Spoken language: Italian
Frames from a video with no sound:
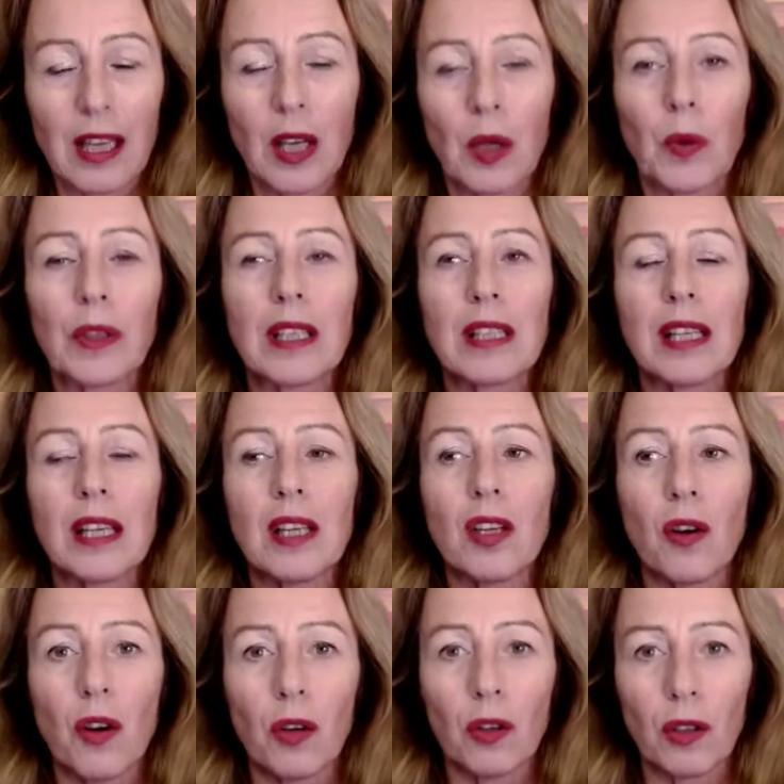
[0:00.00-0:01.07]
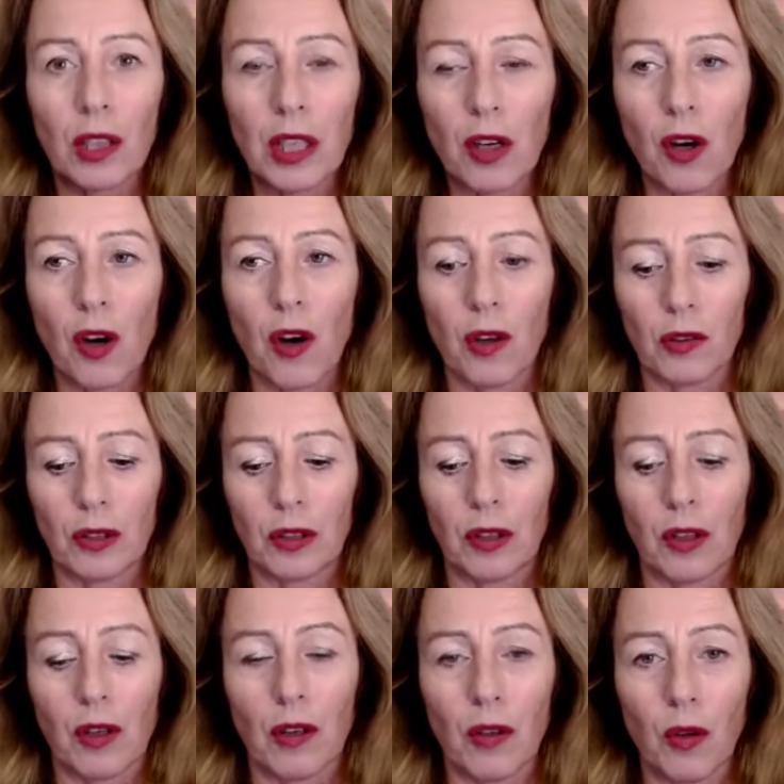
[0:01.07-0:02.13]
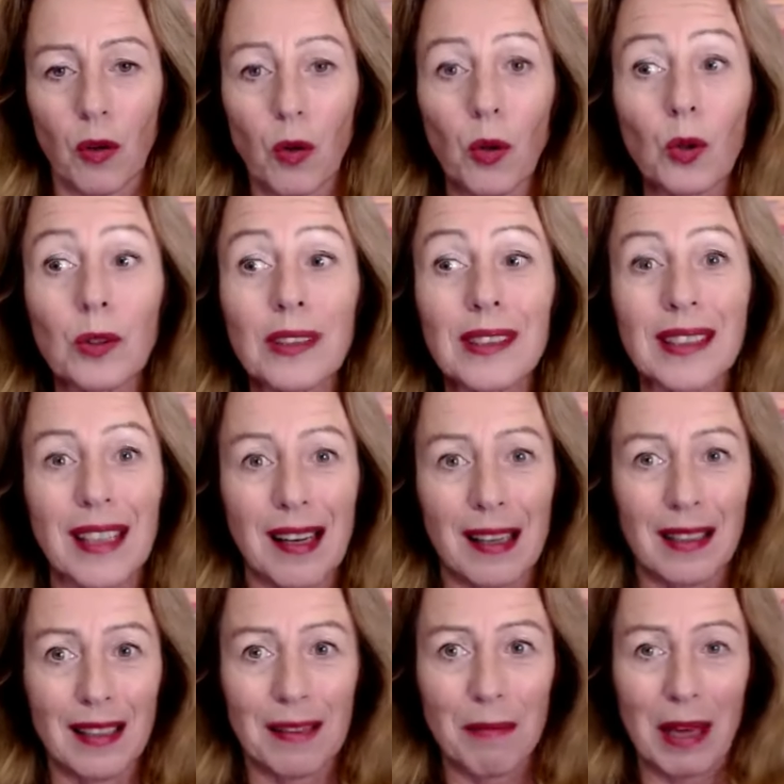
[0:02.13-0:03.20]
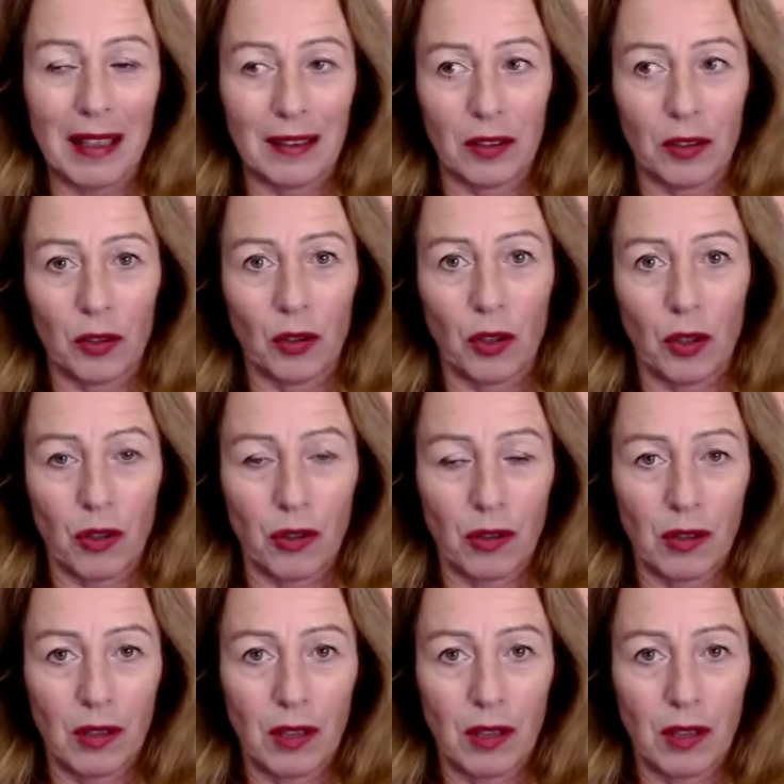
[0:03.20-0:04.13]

Quindi se io incontro un tradimento,